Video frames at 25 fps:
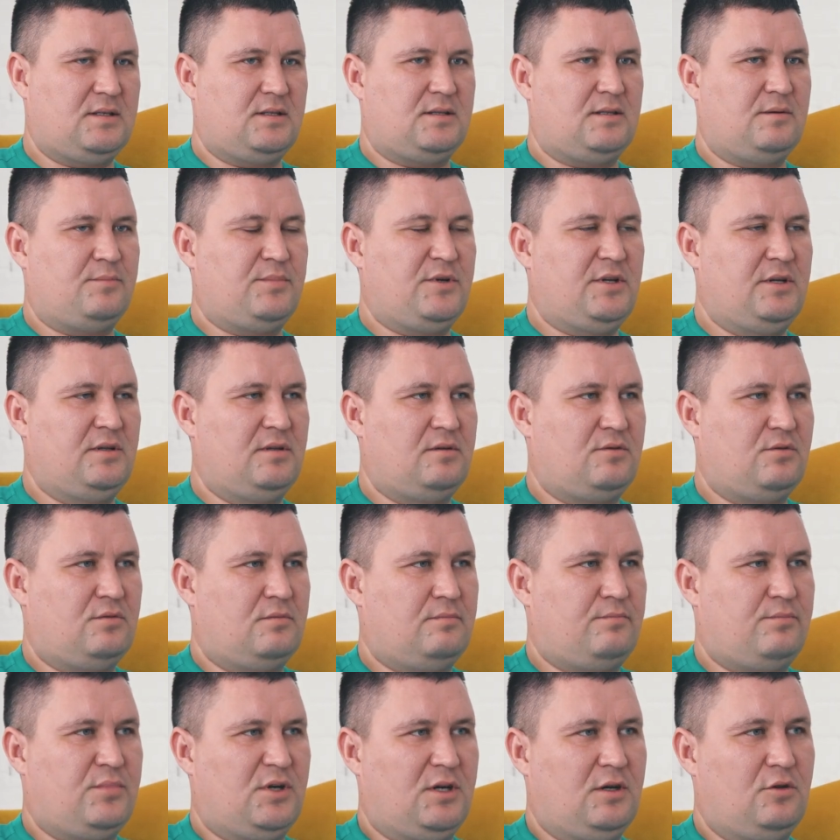это топлинк,
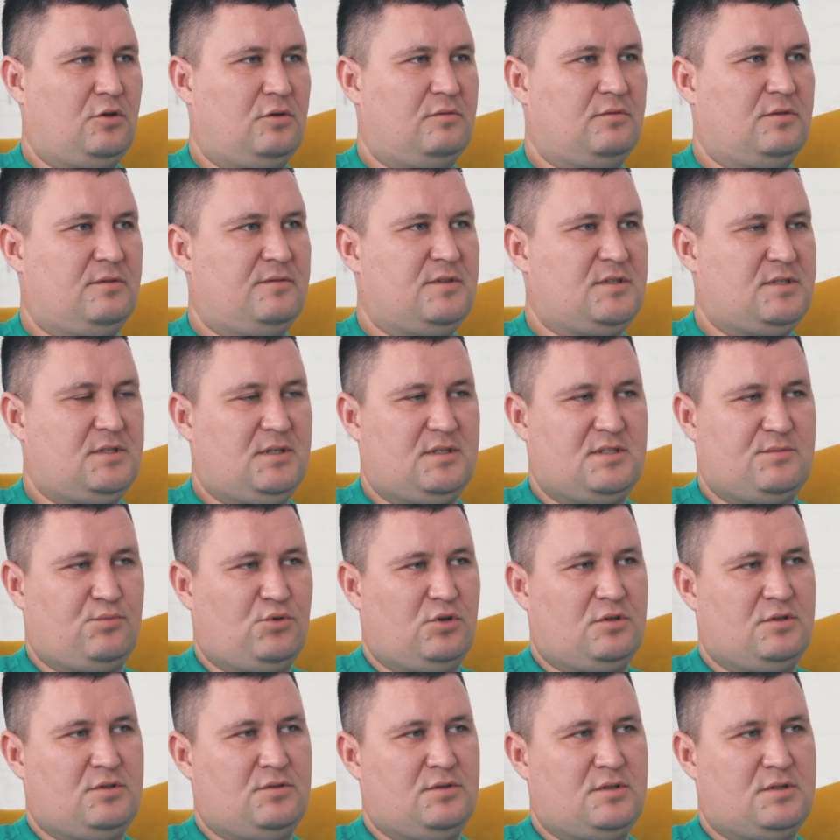он поголовно везде
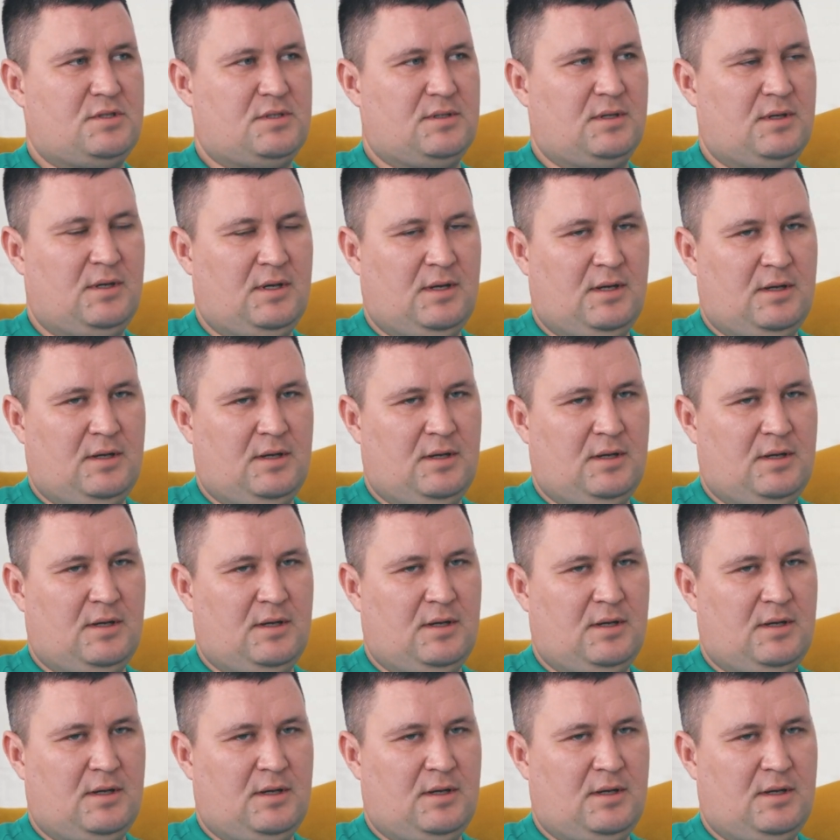используется,